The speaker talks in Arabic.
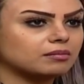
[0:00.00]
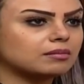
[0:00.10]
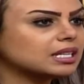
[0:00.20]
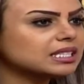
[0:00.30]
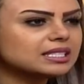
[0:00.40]

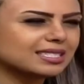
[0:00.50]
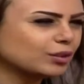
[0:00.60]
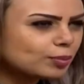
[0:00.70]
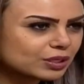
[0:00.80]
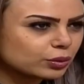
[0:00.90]
ما
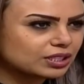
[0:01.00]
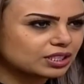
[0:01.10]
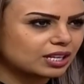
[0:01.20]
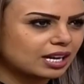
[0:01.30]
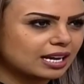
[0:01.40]
صعوبه
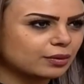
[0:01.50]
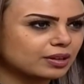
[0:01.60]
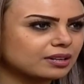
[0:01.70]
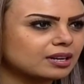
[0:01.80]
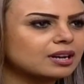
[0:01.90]
توجه
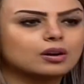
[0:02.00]
الحيوان